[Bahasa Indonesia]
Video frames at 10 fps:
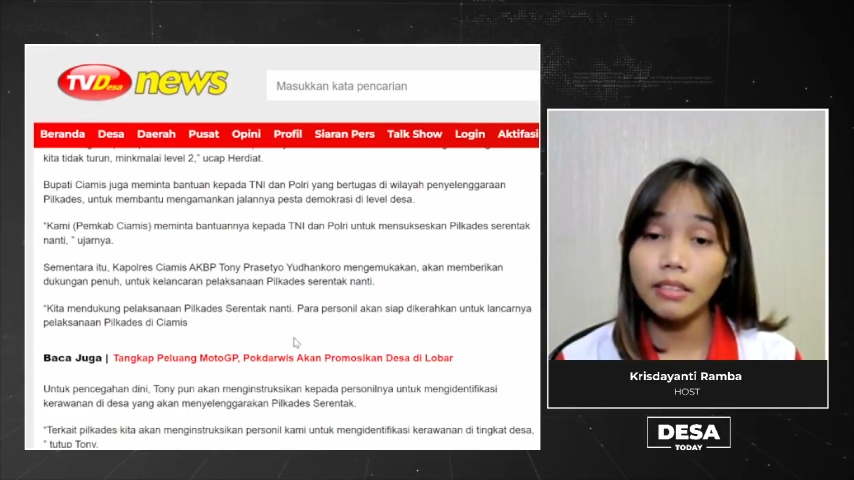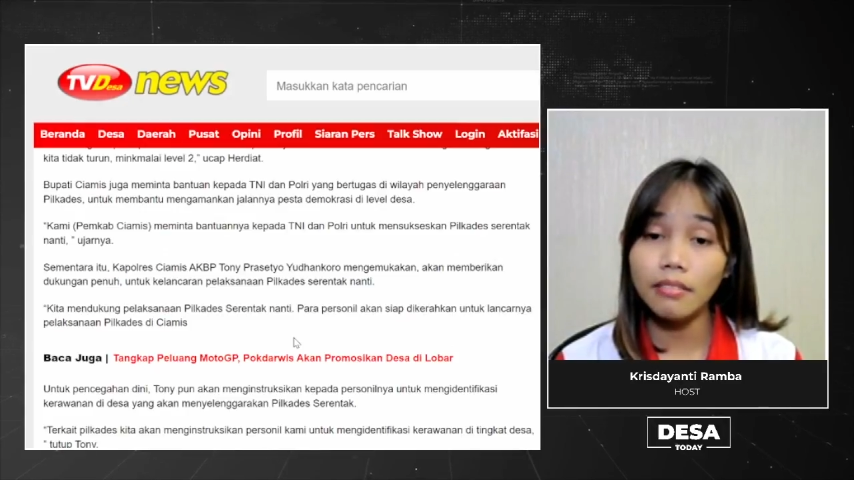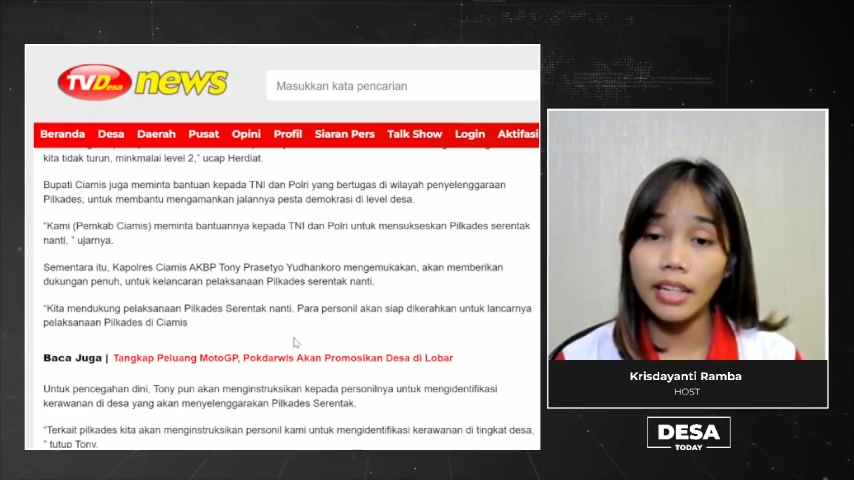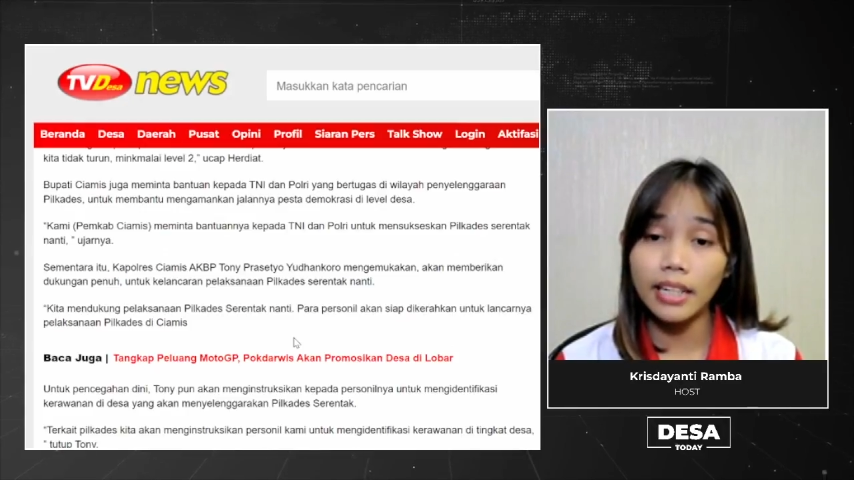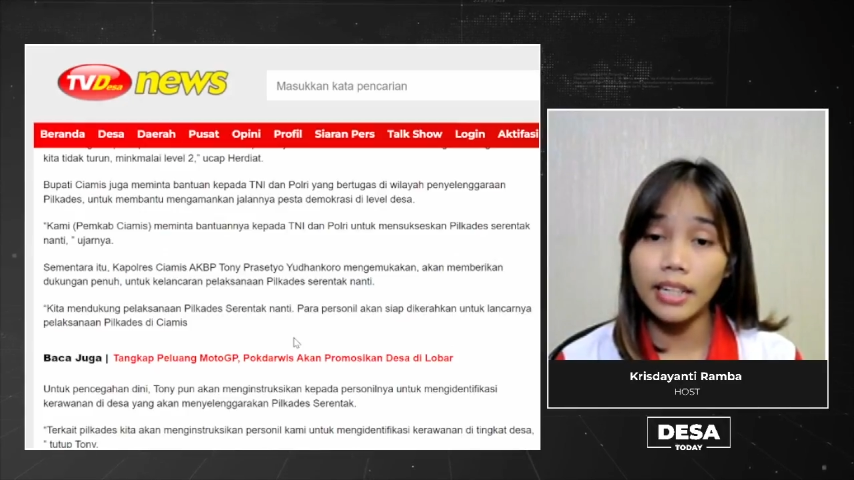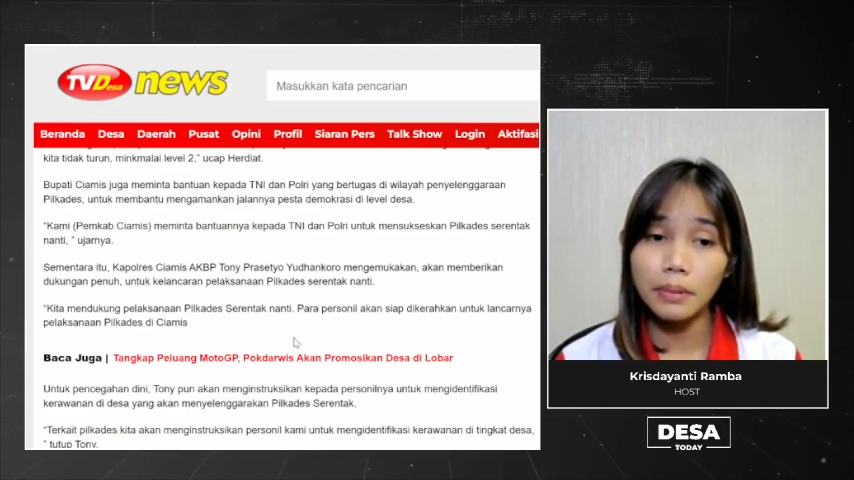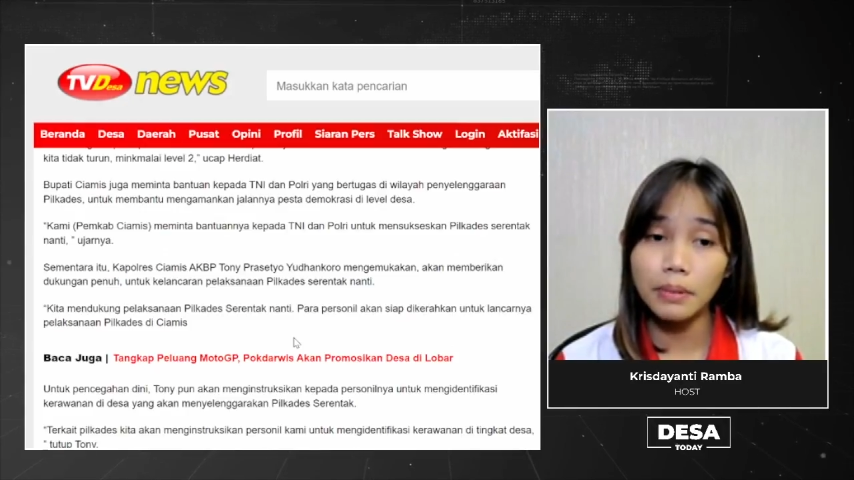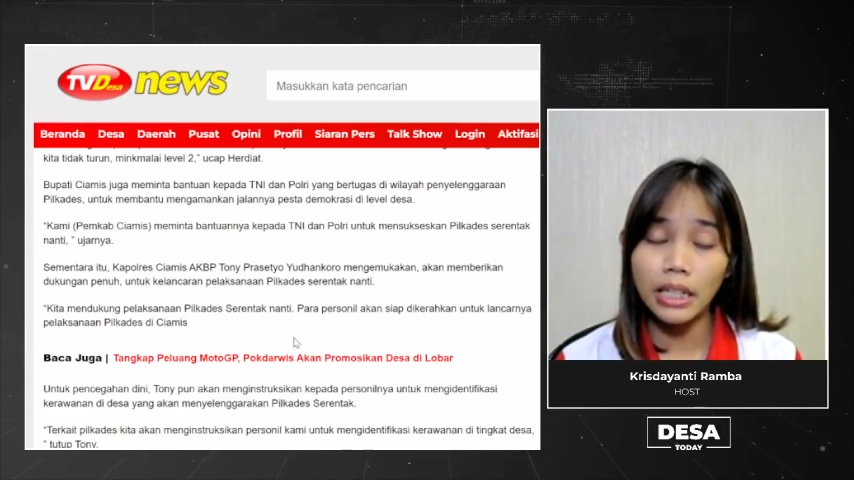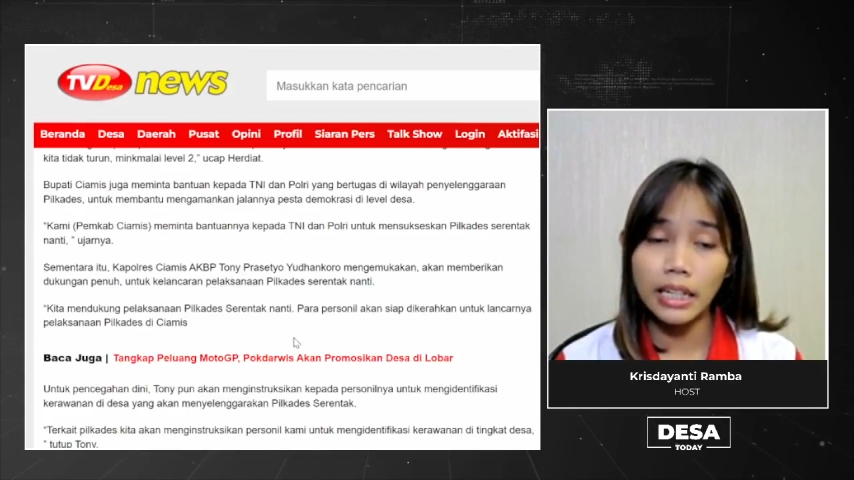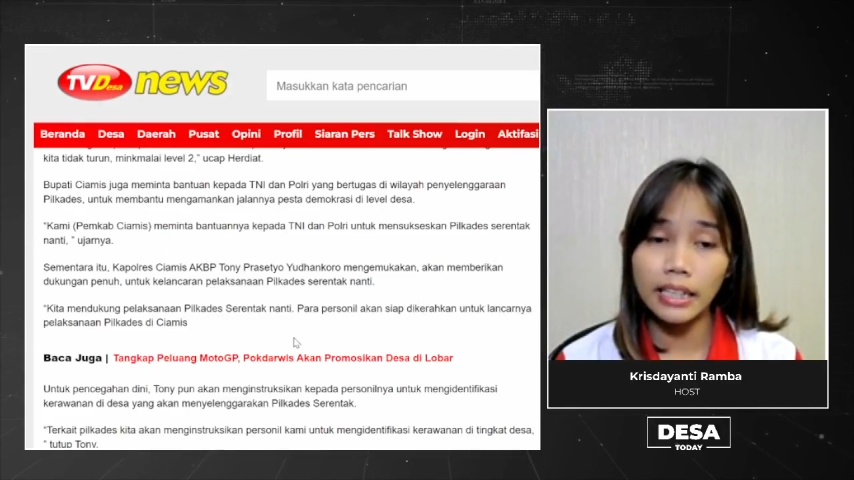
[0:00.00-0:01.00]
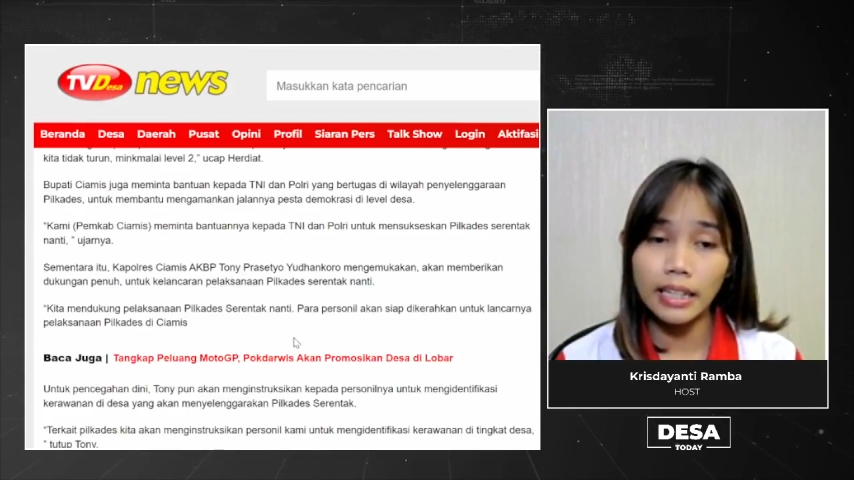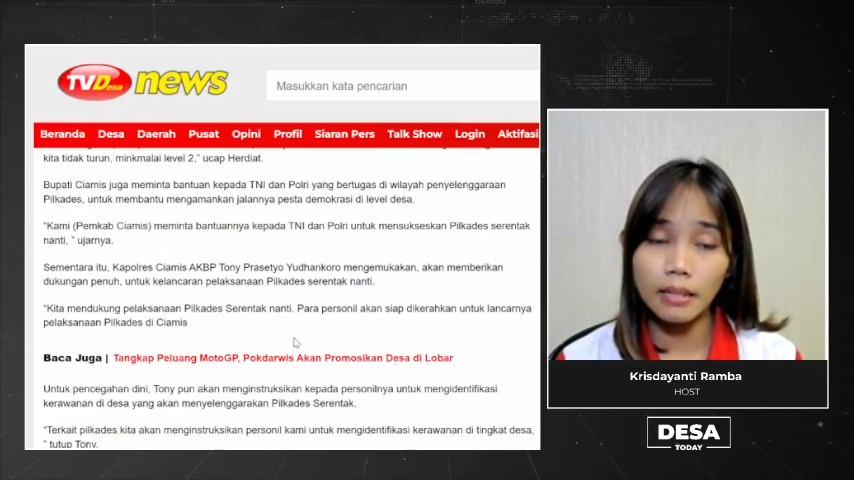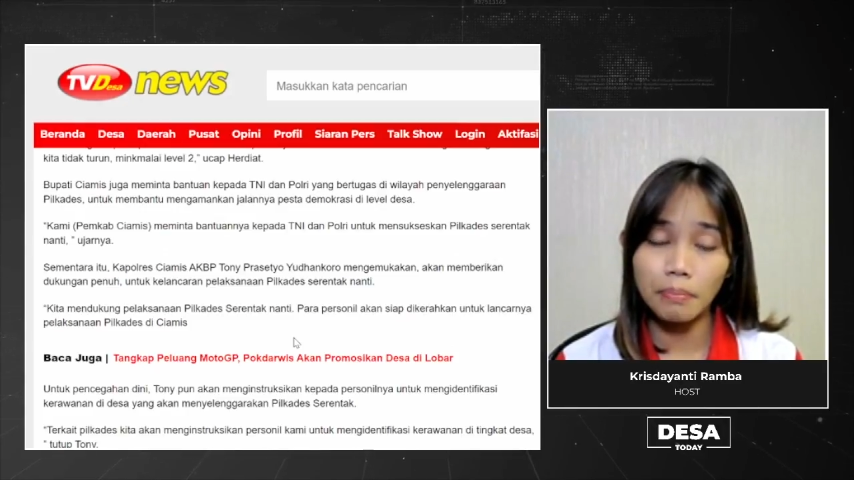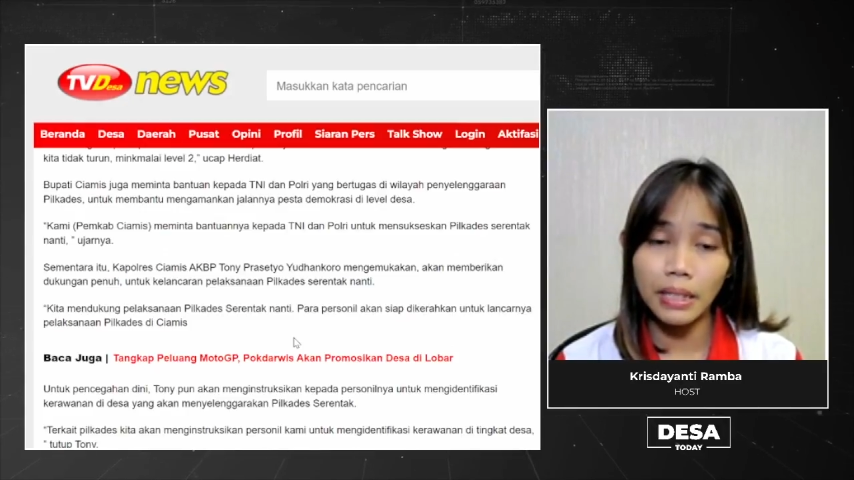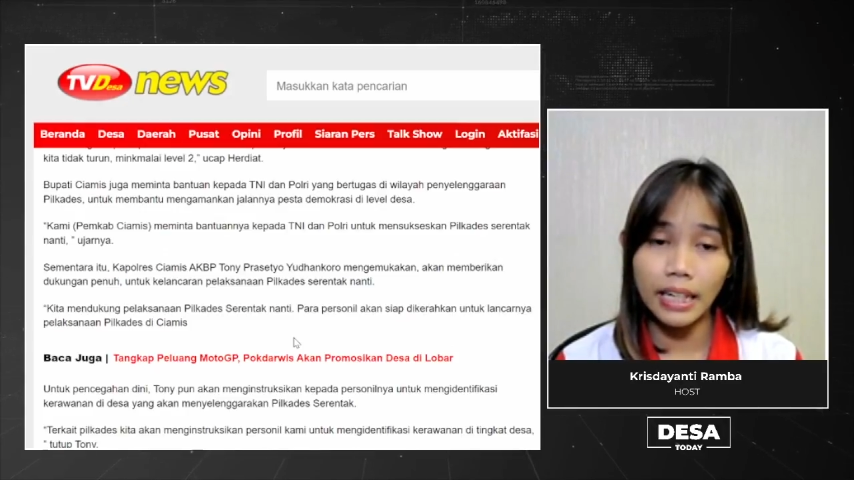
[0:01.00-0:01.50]
wilayah penyelenggaraan
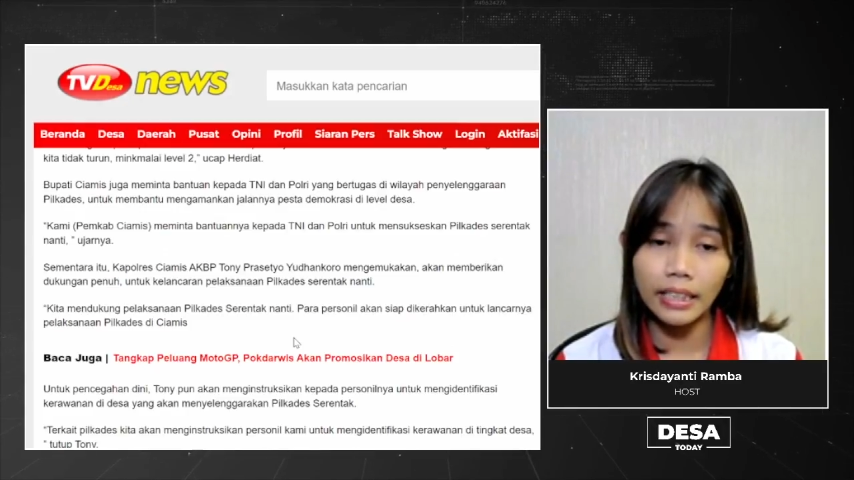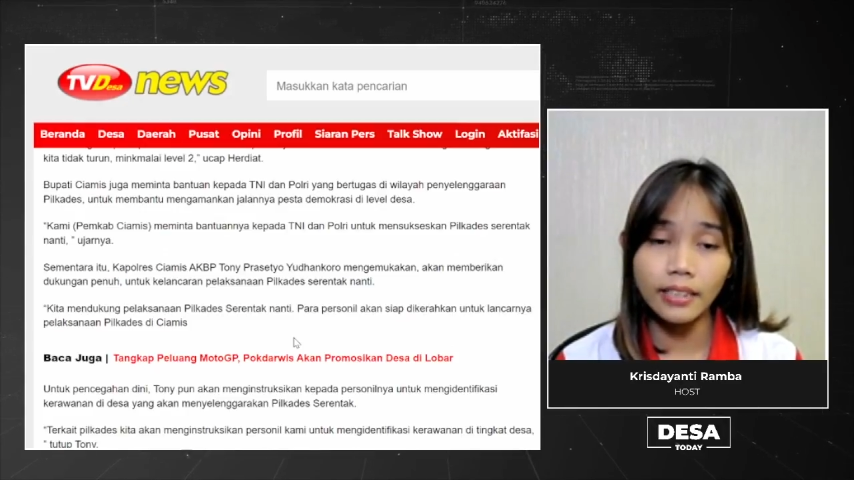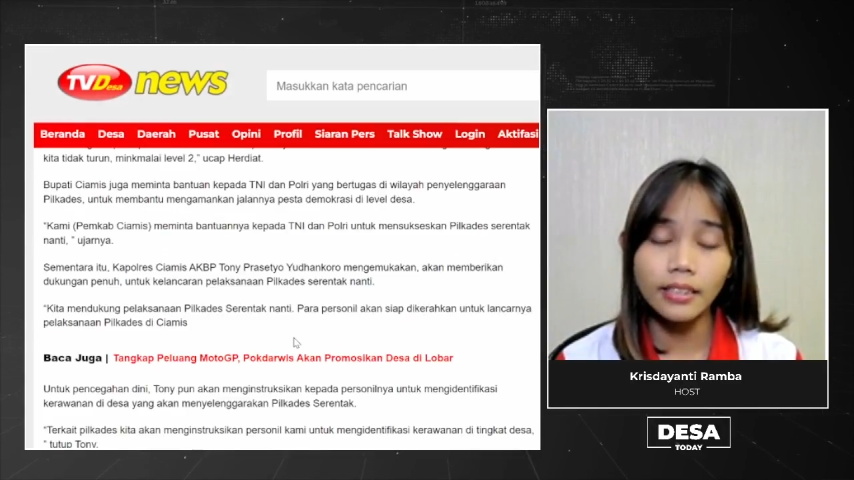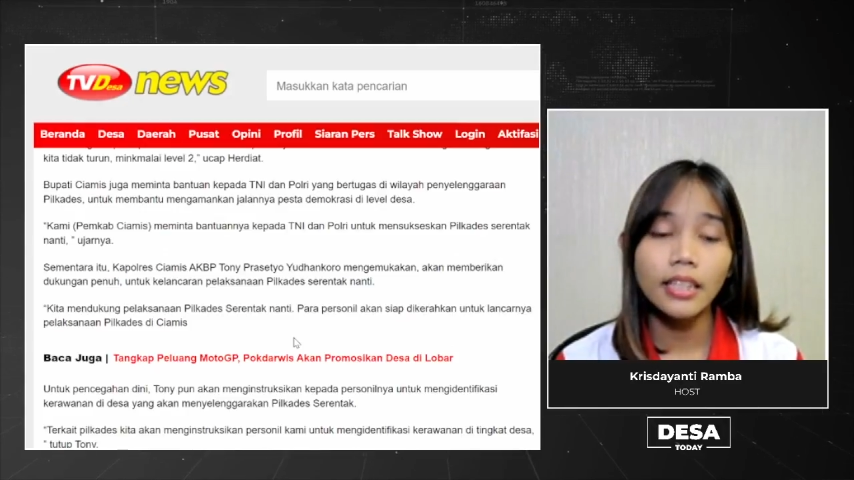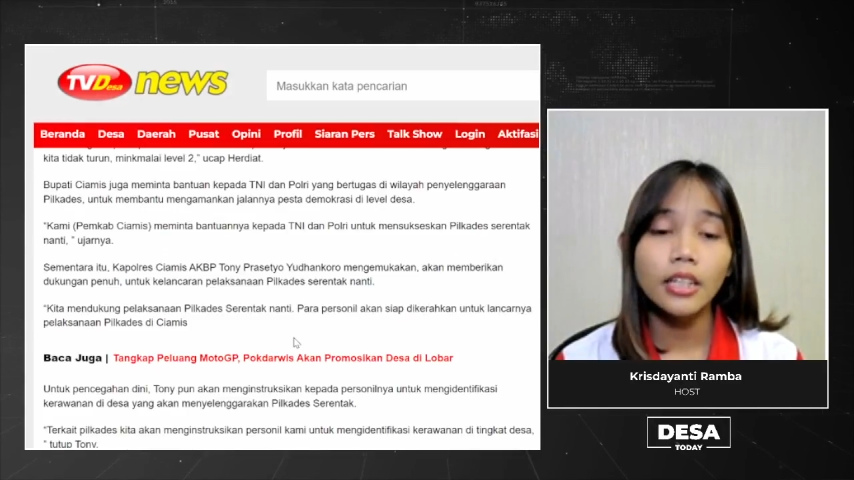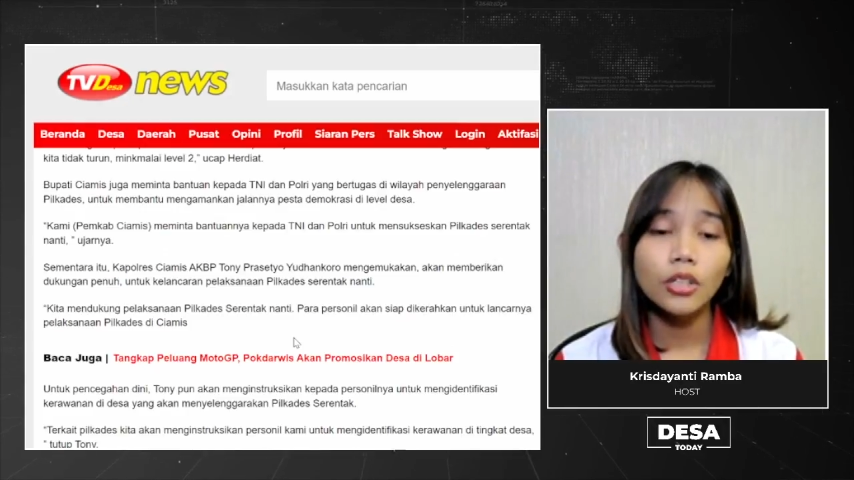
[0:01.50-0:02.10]
Pilkades